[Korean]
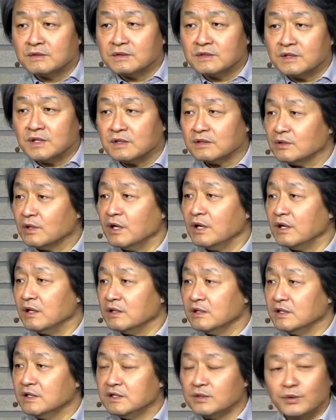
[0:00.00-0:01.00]
그냥
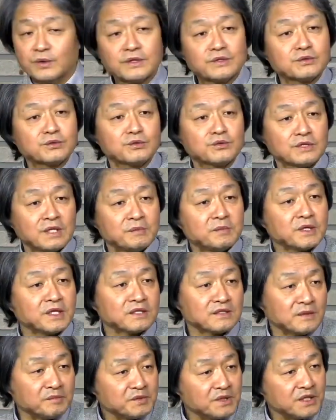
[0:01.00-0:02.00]
다 이 속에서도 재밌게
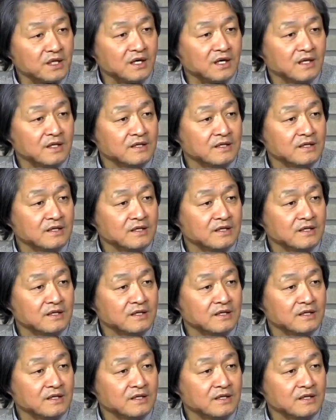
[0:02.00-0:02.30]
삽니다.